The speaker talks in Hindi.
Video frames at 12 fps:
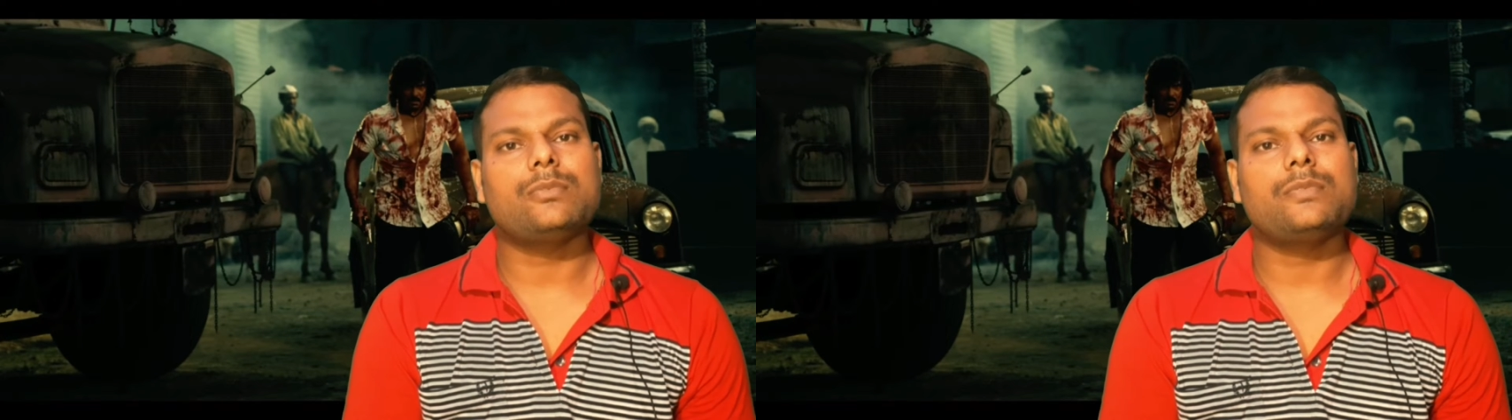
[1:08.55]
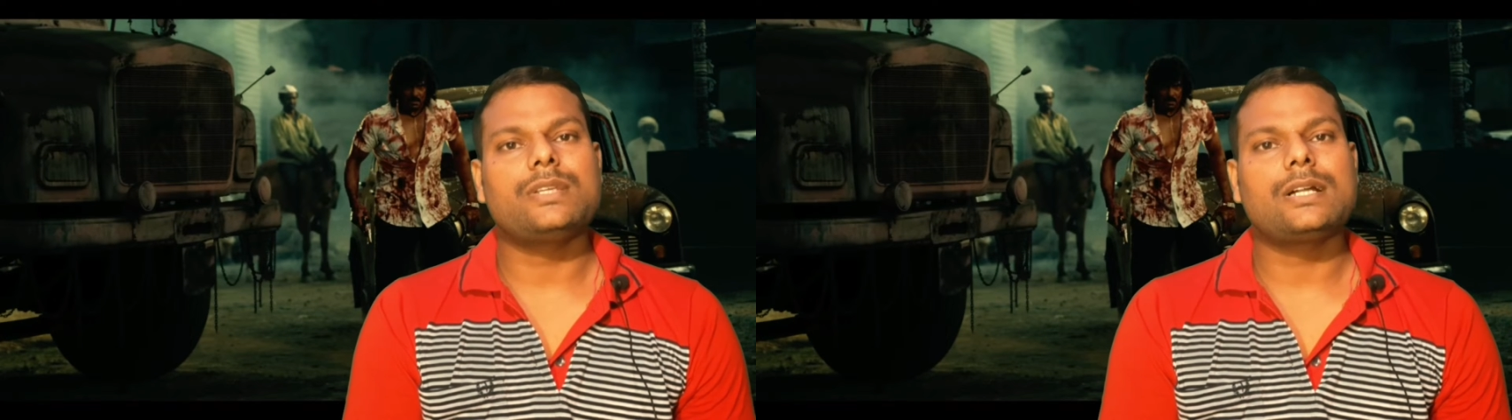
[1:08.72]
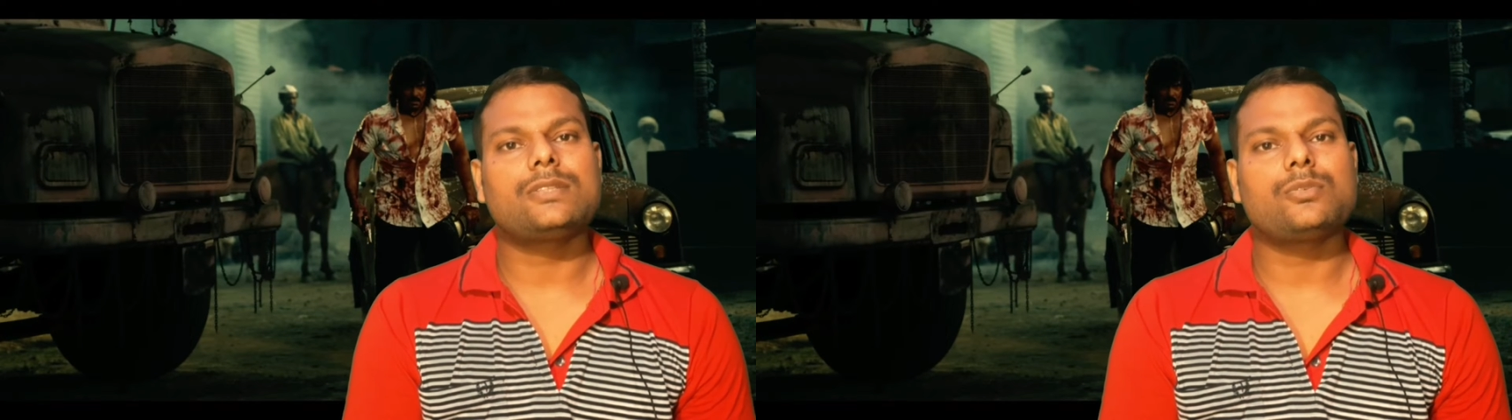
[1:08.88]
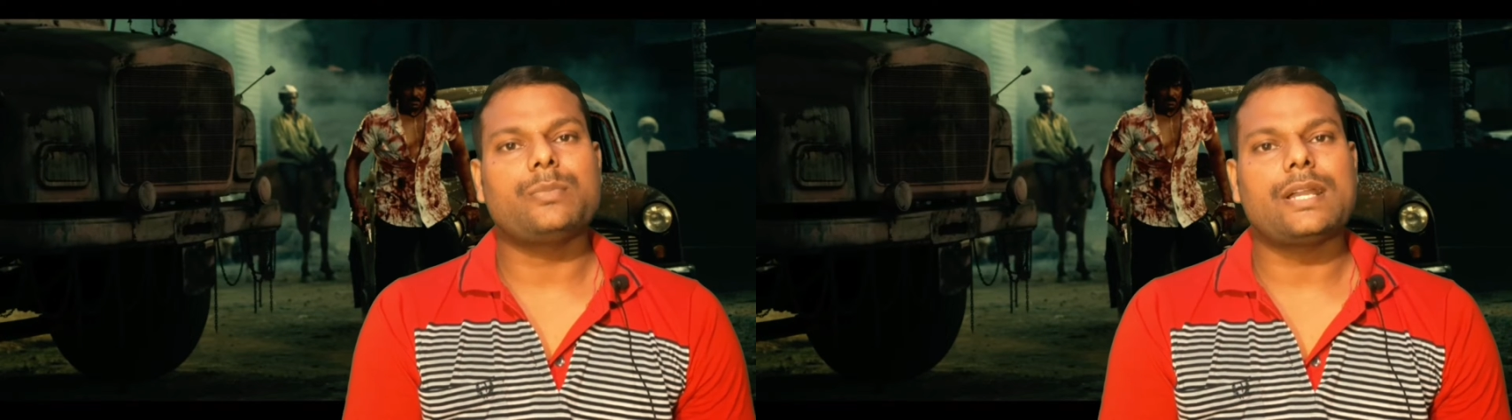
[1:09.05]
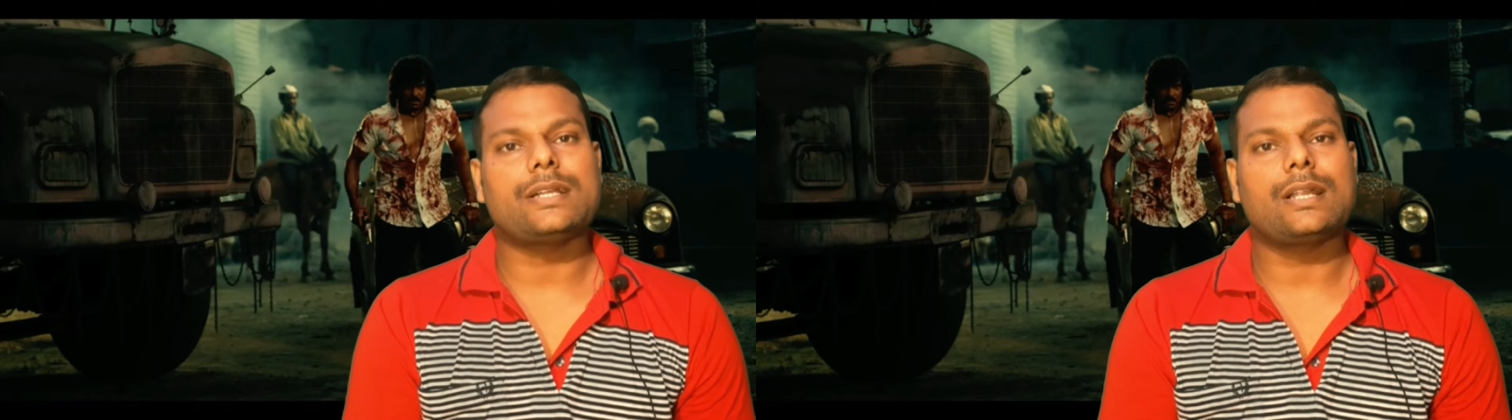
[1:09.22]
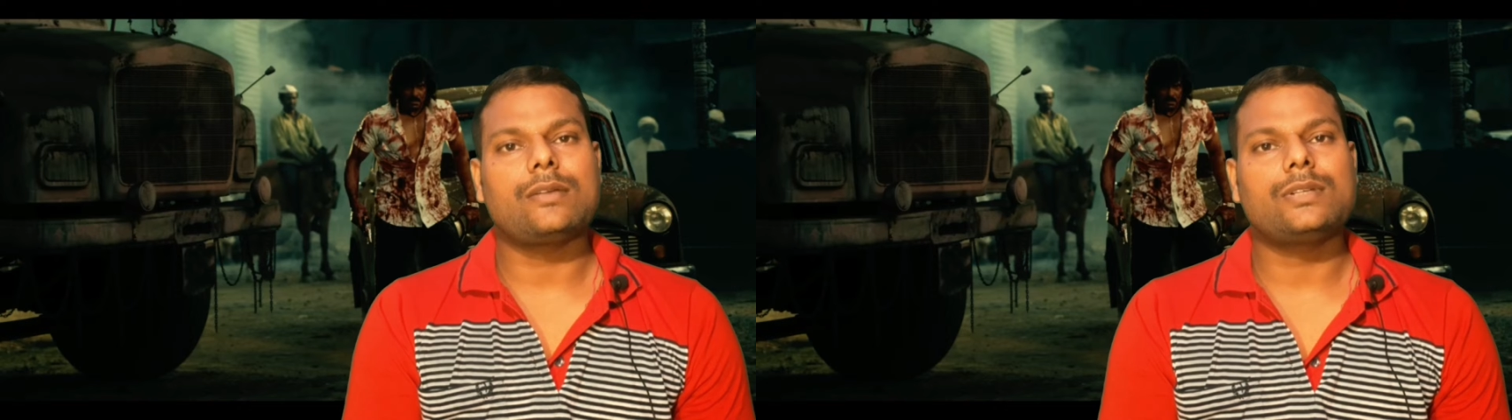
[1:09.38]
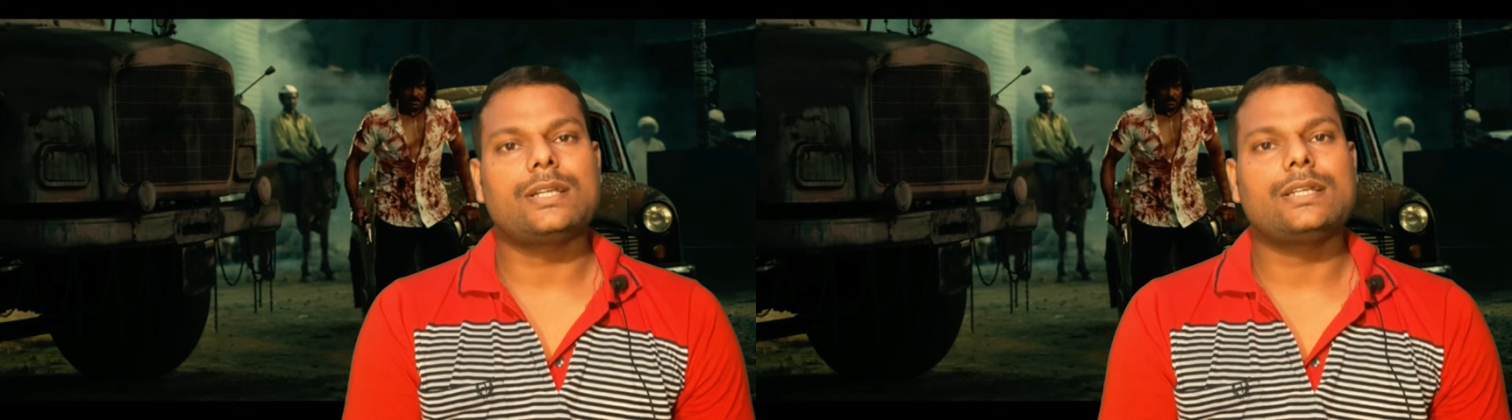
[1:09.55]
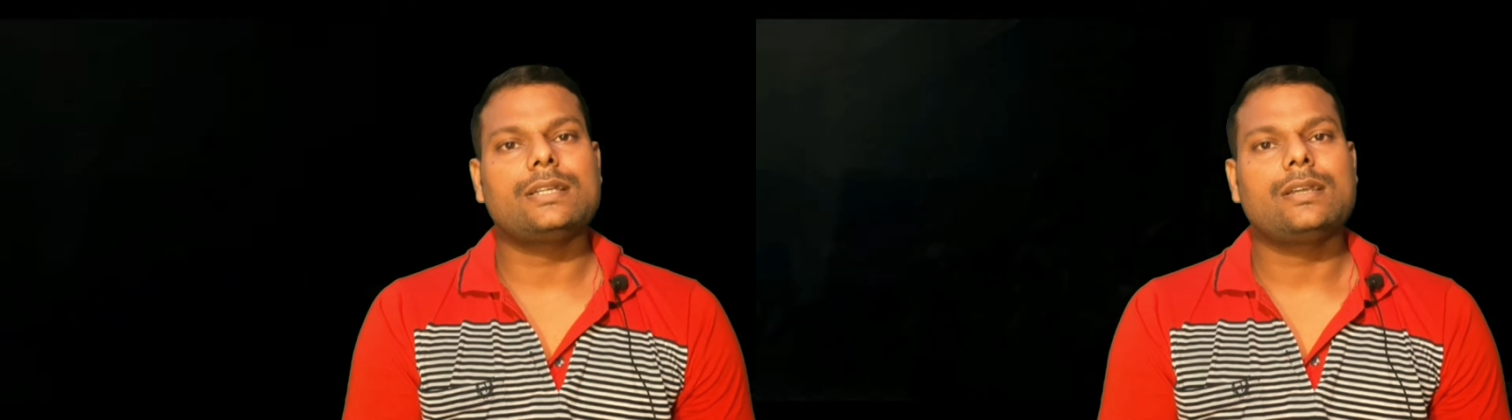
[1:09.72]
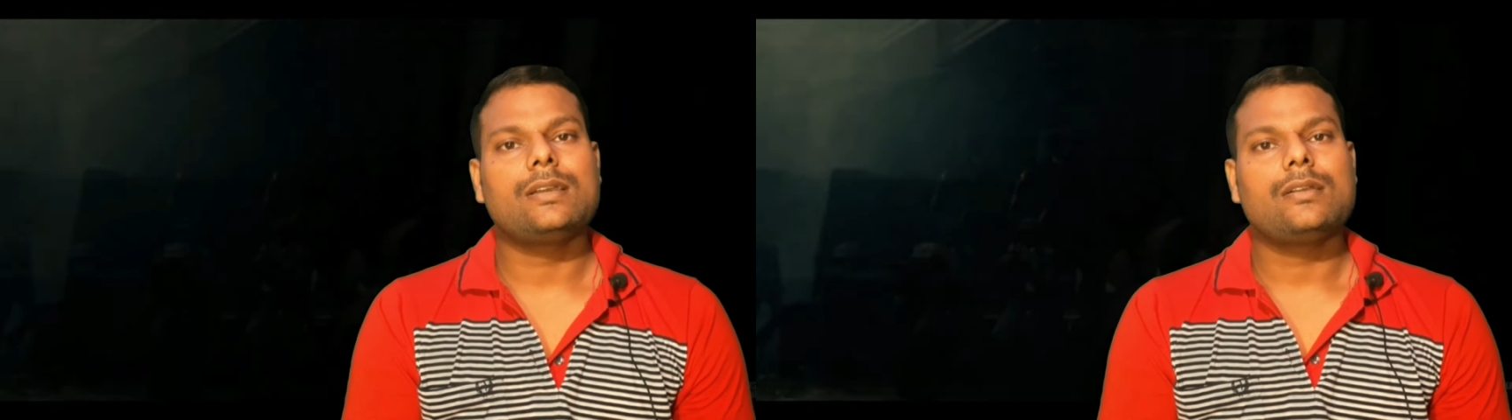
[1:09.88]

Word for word: मूवी का जो बैकग्राउंड है